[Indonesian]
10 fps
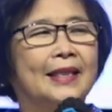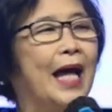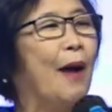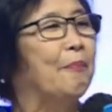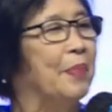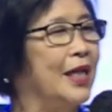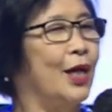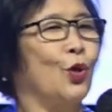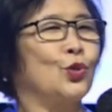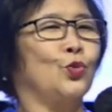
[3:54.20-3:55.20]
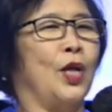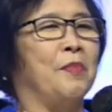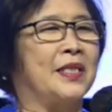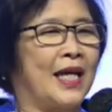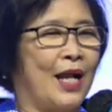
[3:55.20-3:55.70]
Tapi kalau sudah
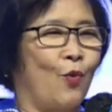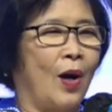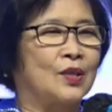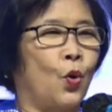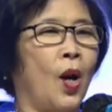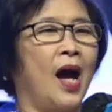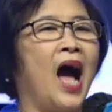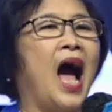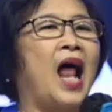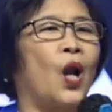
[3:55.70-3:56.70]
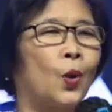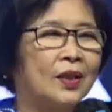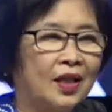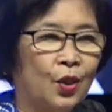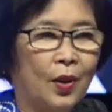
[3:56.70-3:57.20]
bicara uang sekolah,
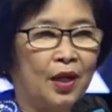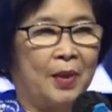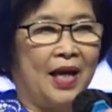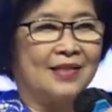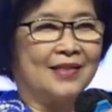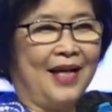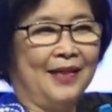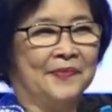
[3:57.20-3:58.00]
alotnya luar biasa.